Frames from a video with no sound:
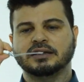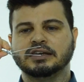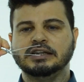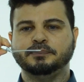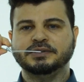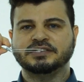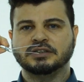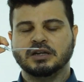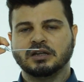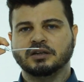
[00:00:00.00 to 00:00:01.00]
Clips,
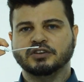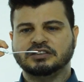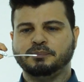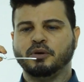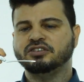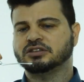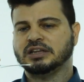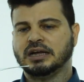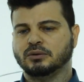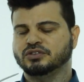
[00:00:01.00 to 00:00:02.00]
que você pode
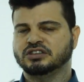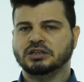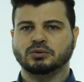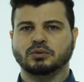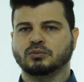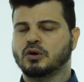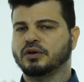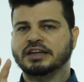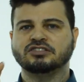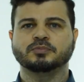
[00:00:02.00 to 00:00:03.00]
estar tá usando
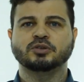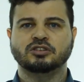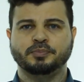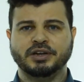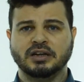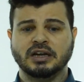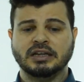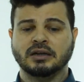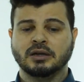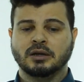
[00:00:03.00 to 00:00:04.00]
qualquer tipo de piranha,